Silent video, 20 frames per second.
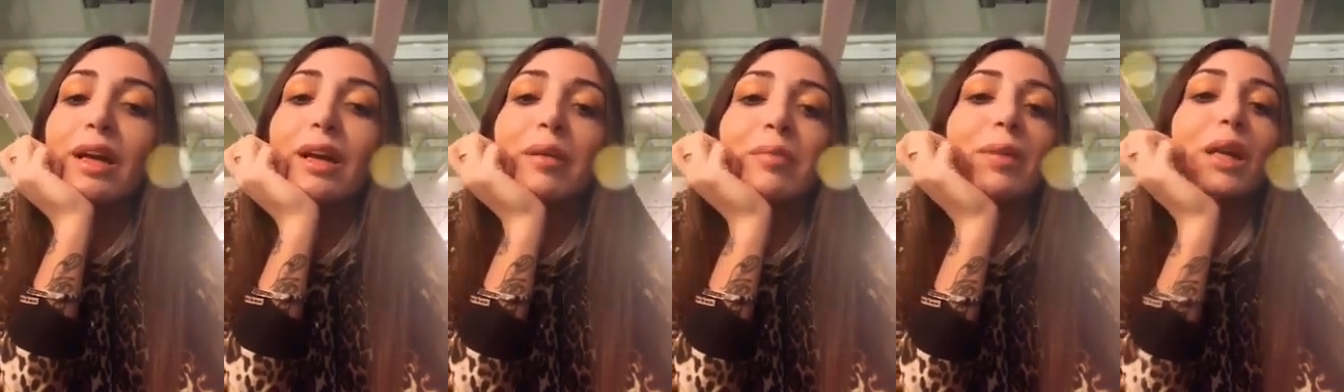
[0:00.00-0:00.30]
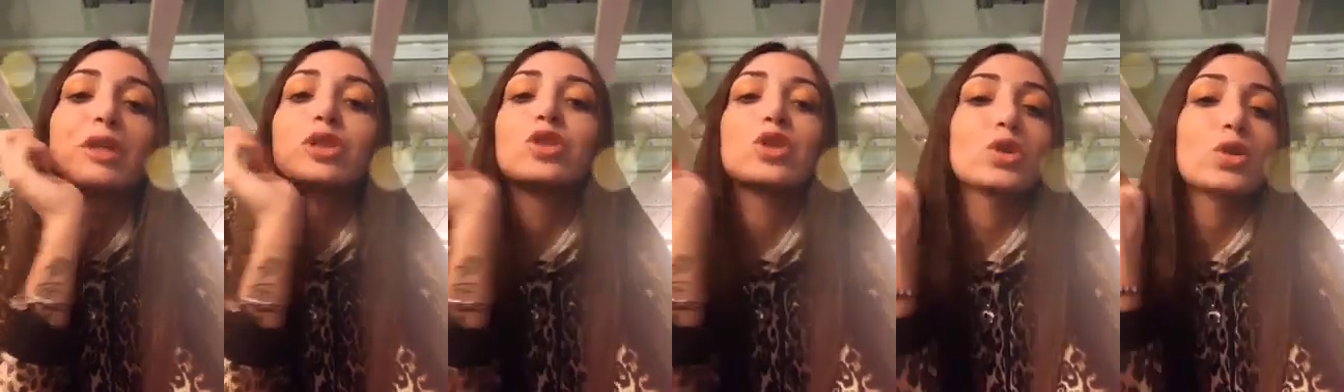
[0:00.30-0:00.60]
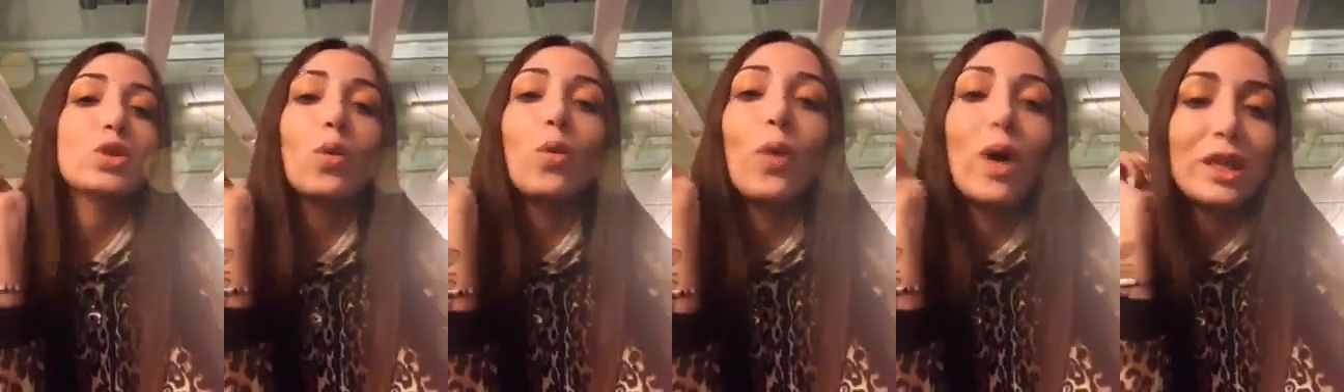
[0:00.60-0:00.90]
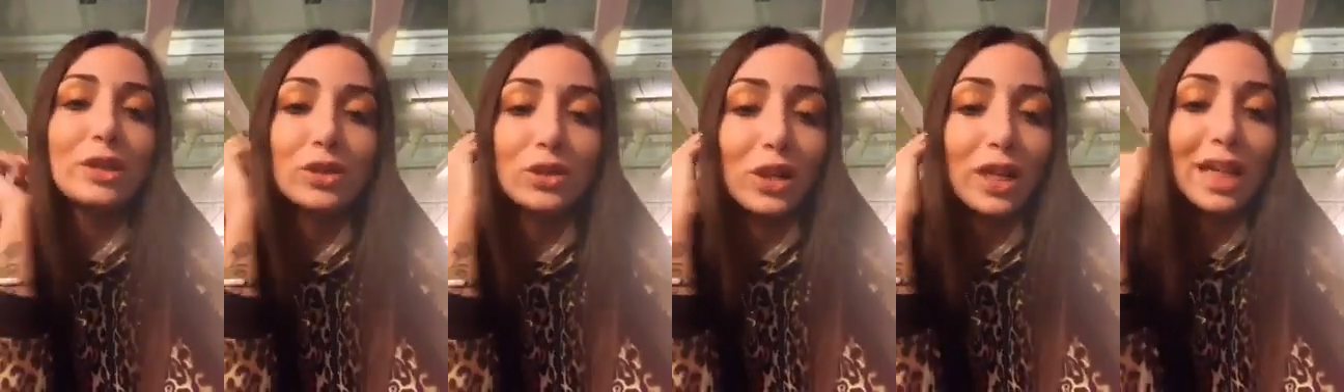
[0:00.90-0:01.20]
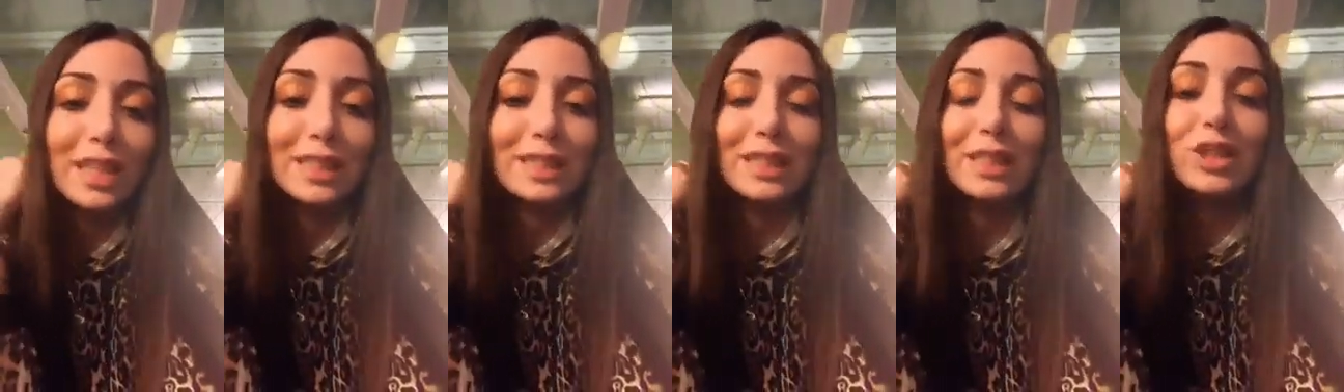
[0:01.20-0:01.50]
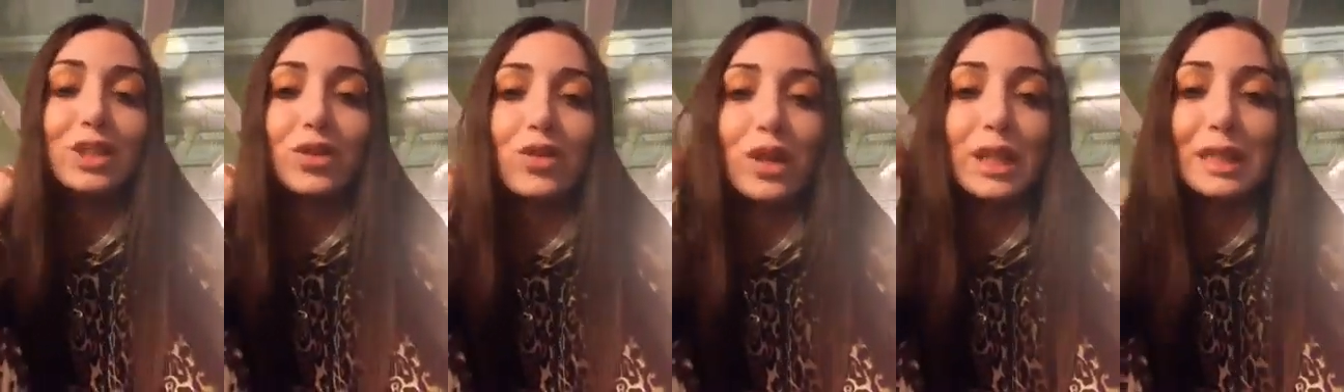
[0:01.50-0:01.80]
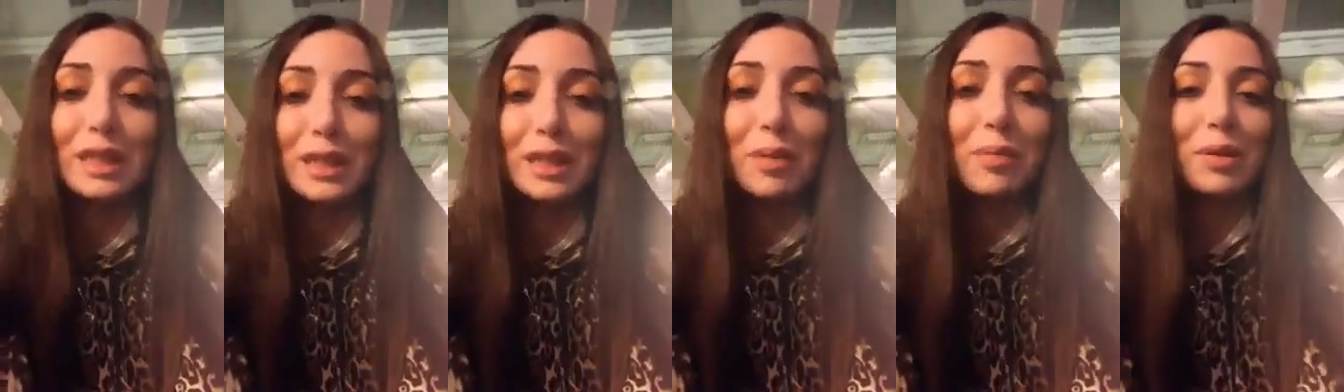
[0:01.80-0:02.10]
Eh, ma giorno quanto, ragazzi, adesso
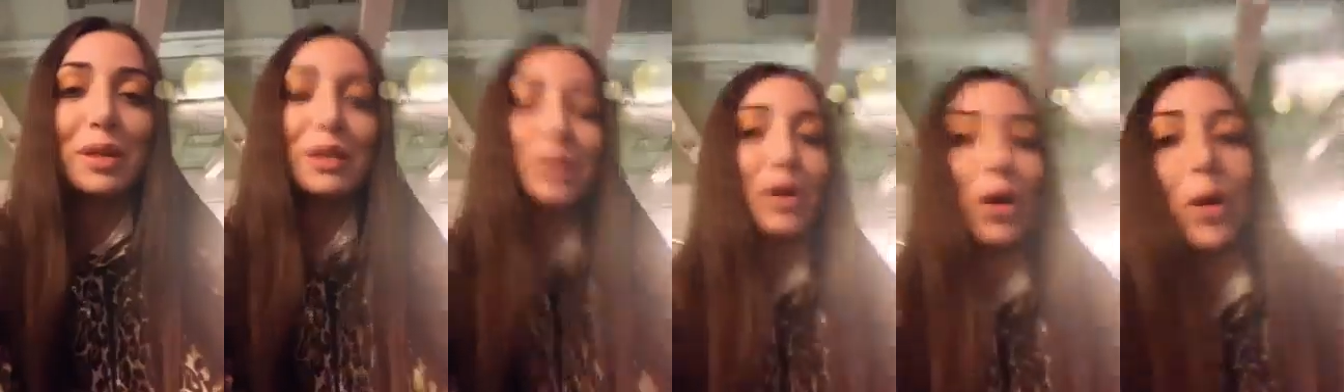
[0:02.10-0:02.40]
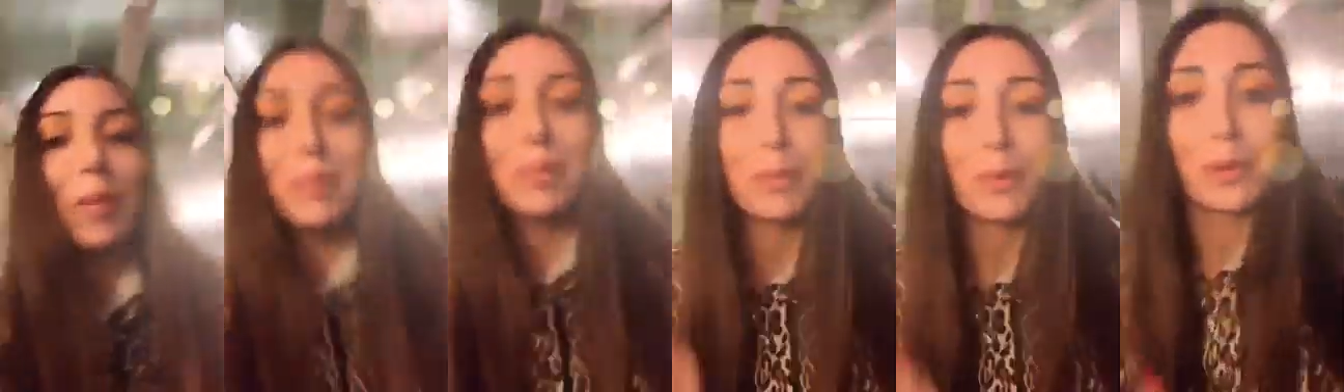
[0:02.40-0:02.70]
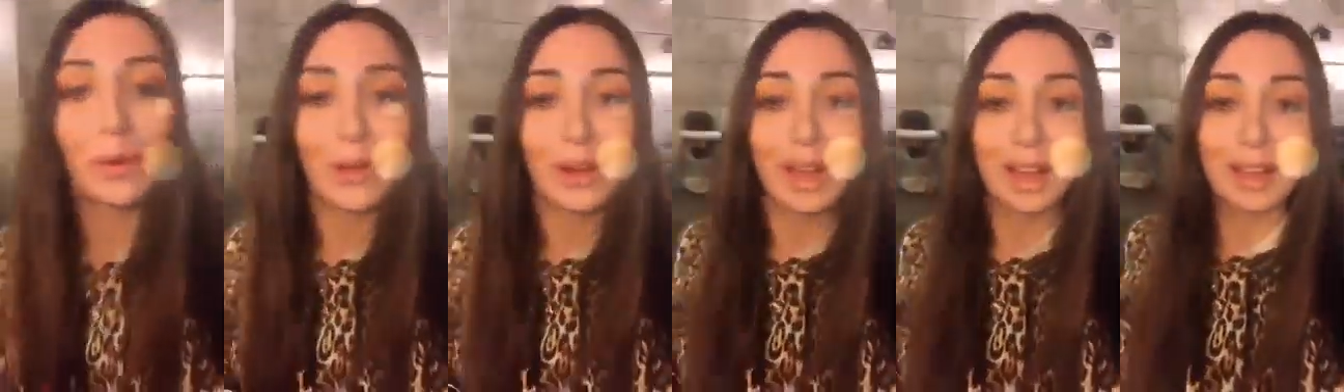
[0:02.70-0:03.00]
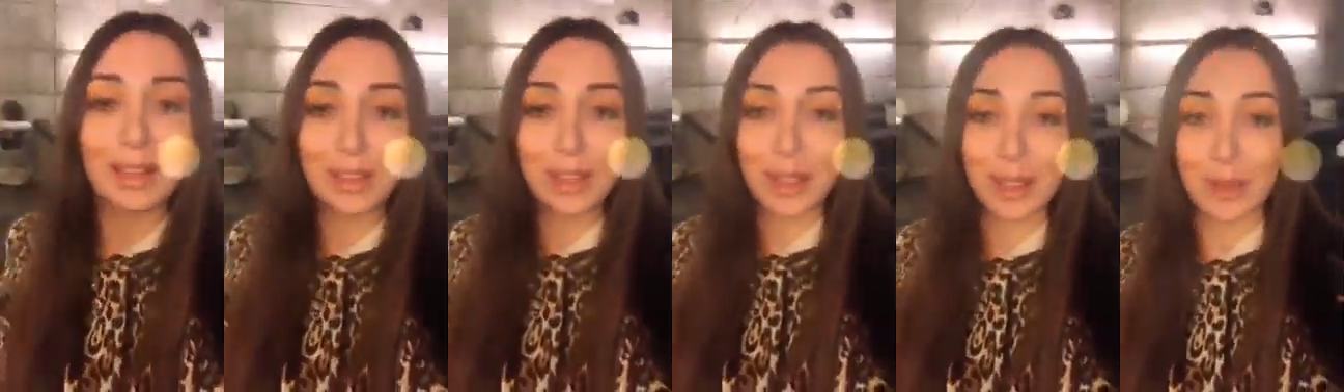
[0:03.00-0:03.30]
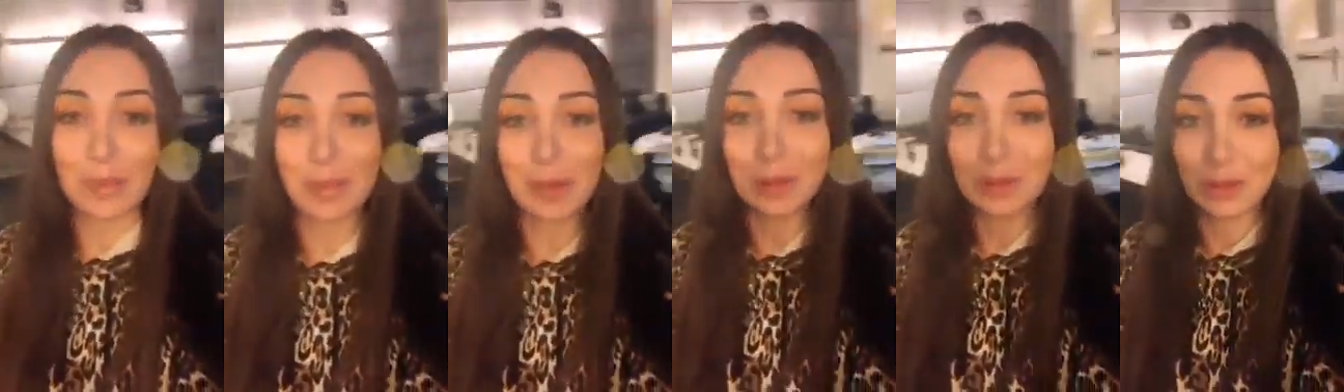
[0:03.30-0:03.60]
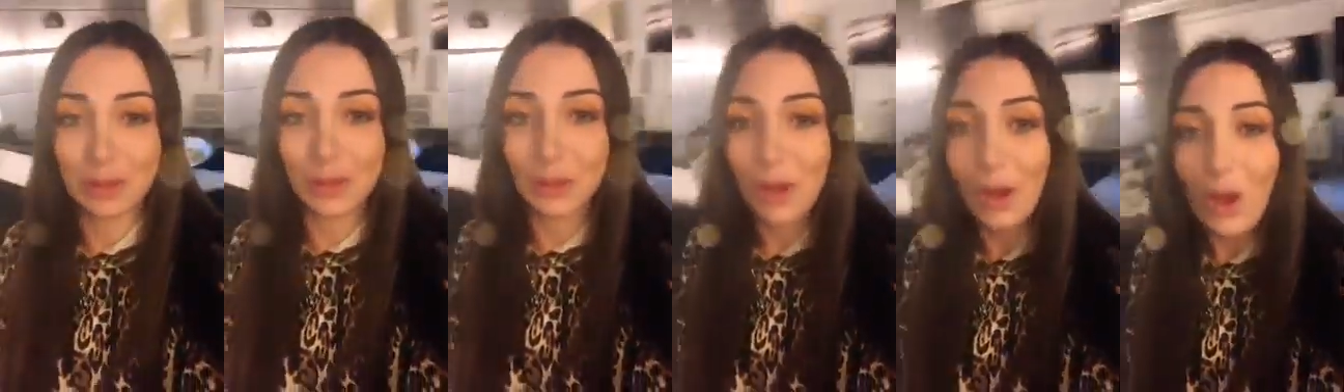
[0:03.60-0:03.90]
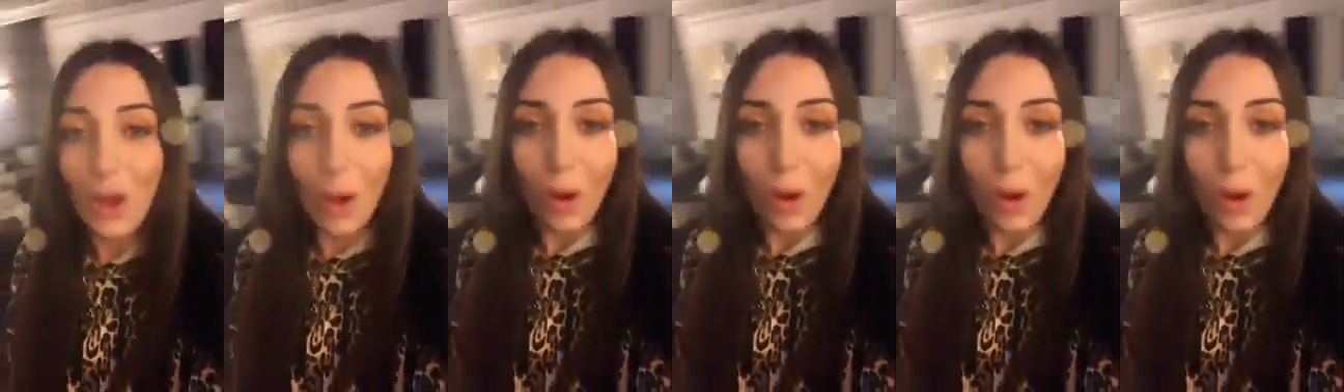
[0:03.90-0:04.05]
volete sapere troppo. Eh, non è che posso.